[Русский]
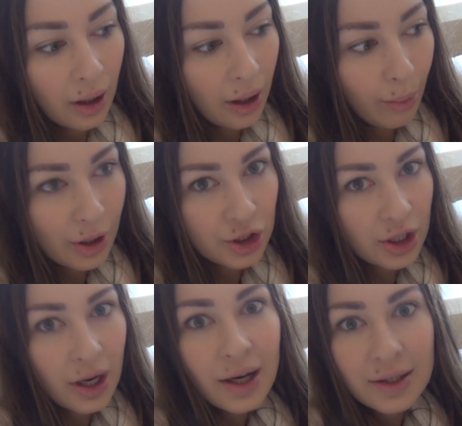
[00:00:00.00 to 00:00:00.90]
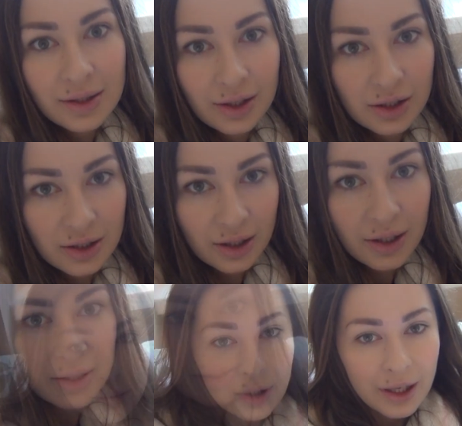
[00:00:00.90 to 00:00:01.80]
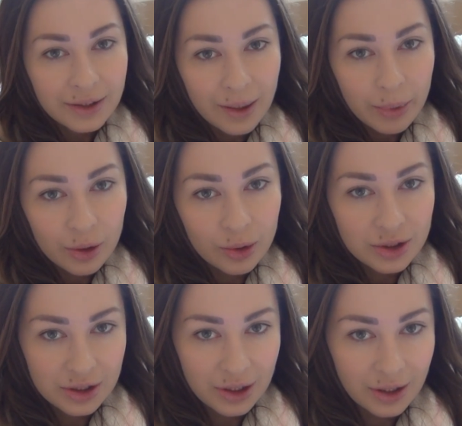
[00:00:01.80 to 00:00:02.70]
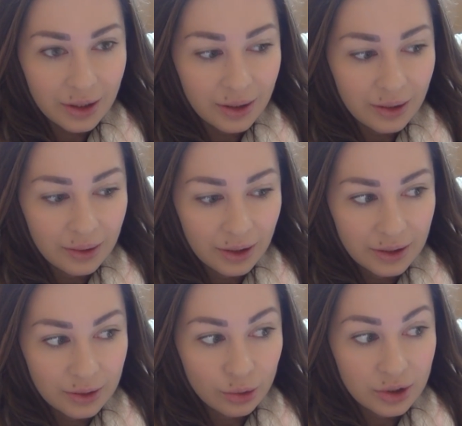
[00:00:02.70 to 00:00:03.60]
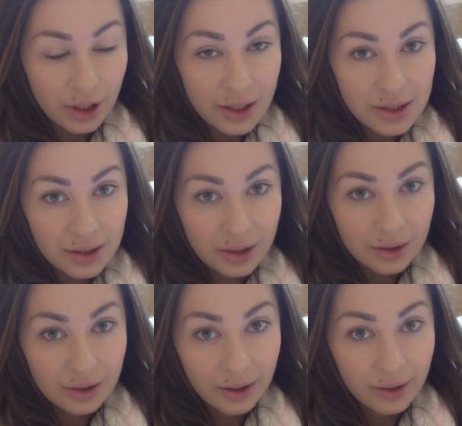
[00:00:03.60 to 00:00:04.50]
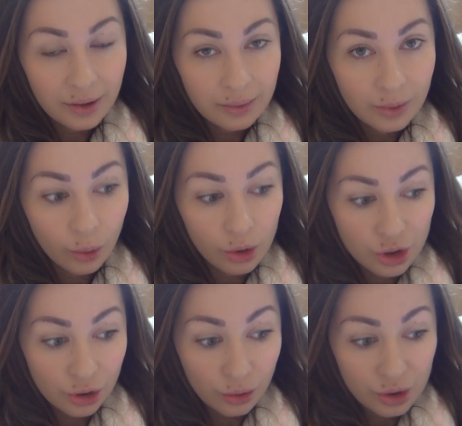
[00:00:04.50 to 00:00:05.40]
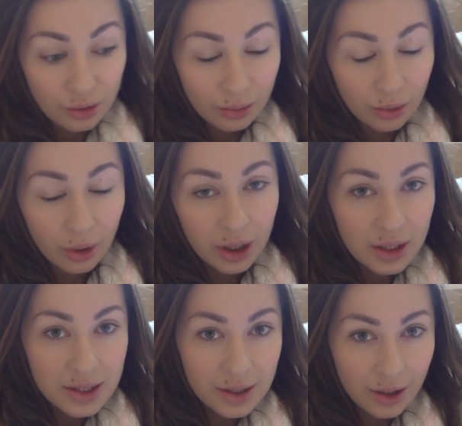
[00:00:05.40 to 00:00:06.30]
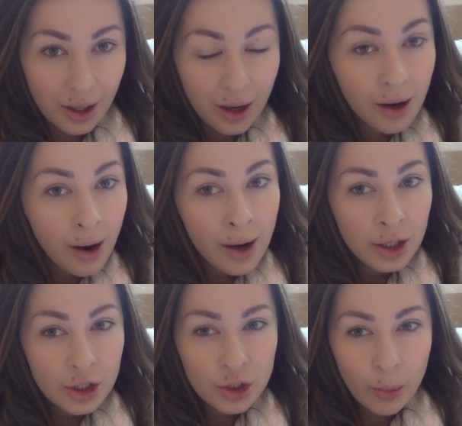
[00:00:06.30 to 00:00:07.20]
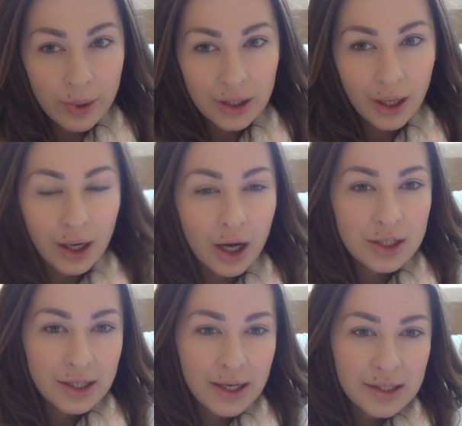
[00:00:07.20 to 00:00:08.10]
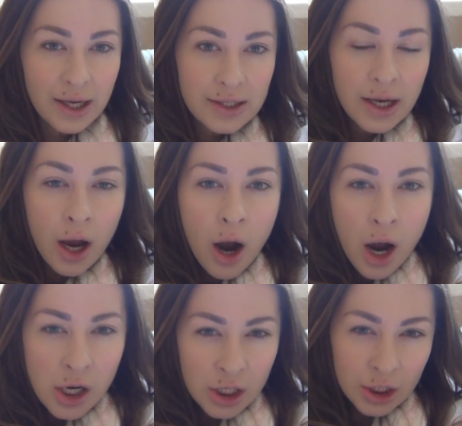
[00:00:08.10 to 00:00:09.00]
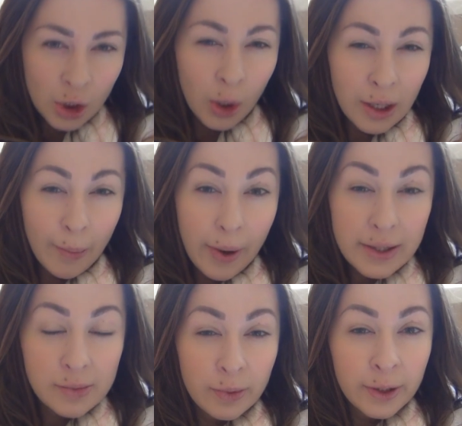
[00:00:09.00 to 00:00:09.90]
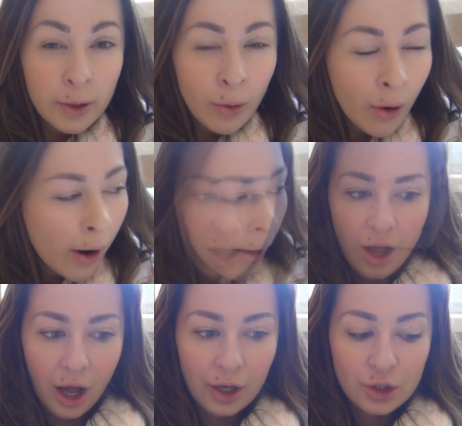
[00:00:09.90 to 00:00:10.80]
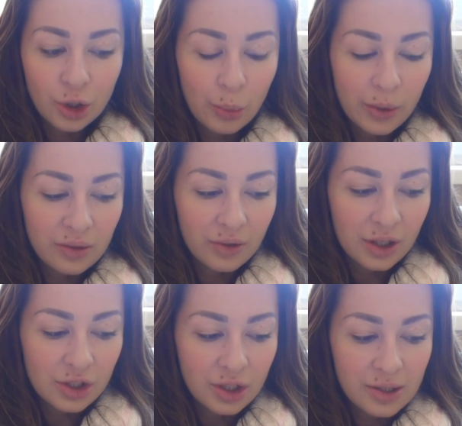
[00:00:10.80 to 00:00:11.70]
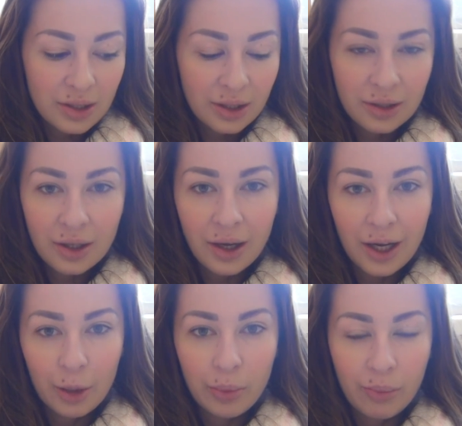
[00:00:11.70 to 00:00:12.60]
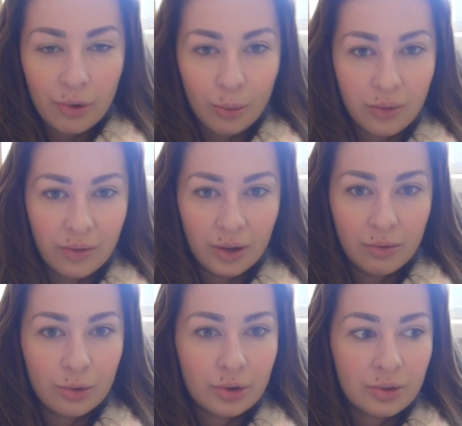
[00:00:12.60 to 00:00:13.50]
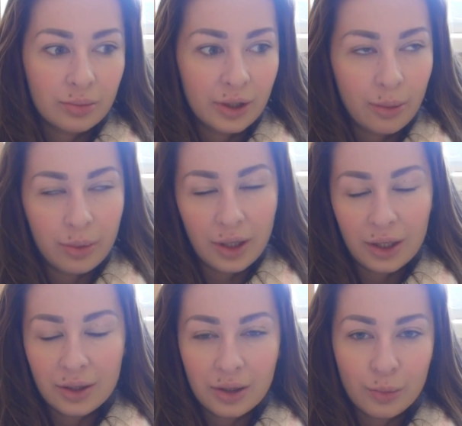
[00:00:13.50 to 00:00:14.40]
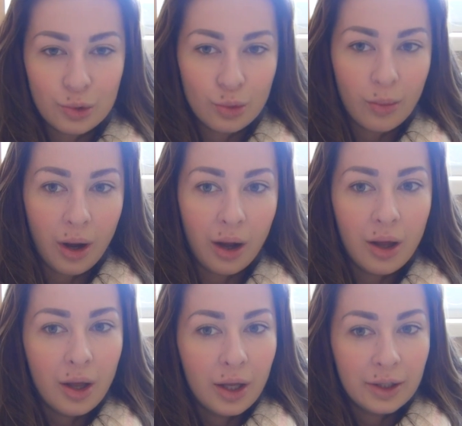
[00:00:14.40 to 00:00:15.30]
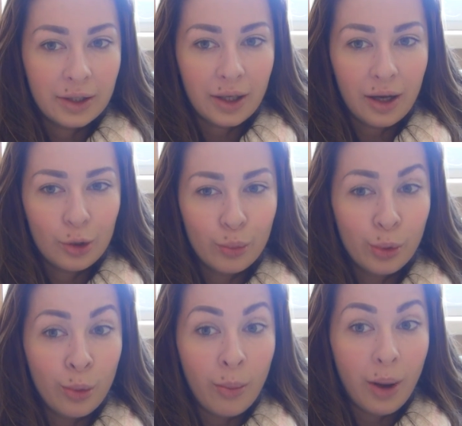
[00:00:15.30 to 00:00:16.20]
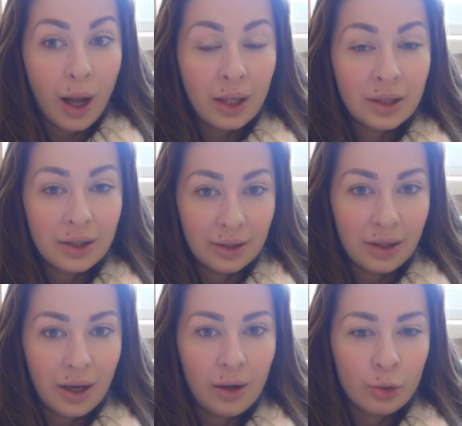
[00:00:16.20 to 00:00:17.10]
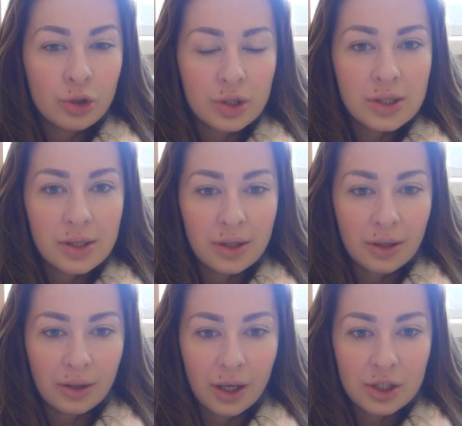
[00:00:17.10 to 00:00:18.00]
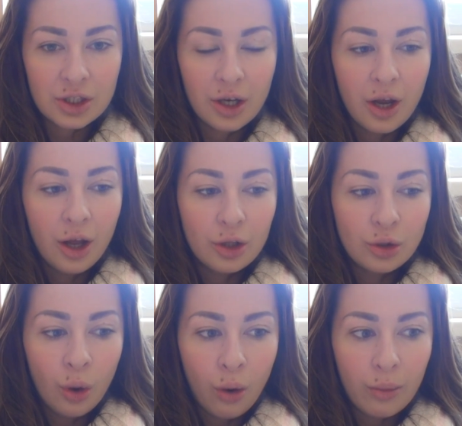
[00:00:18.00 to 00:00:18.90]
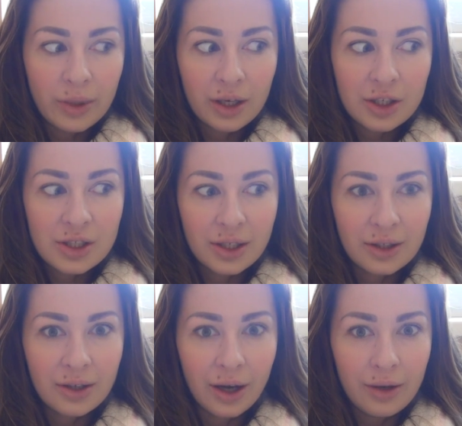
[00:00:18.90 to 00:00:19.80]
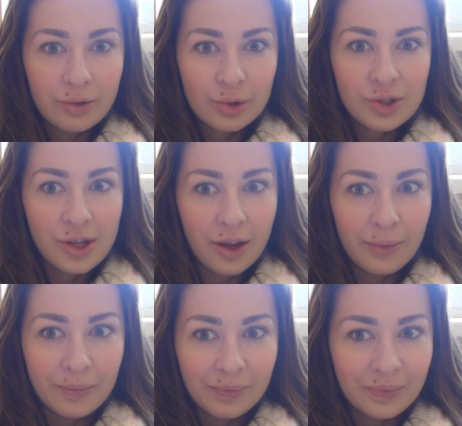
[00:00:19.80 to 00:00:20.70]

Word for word: обожрались даже, знаете. Когда проходят такие дегустации еды, очень-очень много на столах. Еще предлагают заказать что-либо меню. А еще я первый раз в жизни хинкали попробовала. Вот я была от них без ума. Я люблю манты, да, очень сильно наши. Но мне кажется, хинкали вкуснее.